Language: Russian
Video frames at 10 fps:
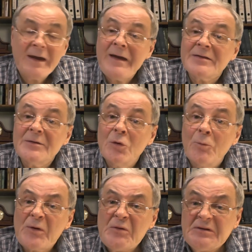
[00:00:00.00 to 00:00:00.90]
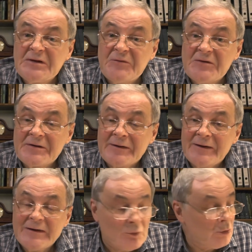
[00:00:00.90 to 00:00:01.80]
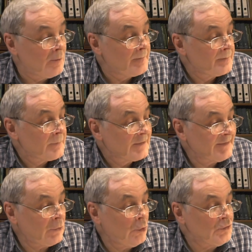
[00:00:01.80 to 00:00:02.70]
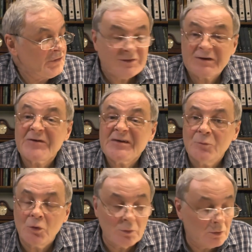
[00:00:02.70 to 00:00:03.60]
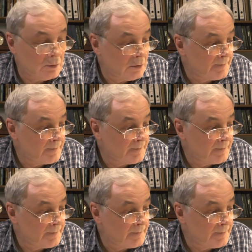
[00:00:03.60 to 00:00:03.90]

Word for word: этому просто федеральному закону 68-му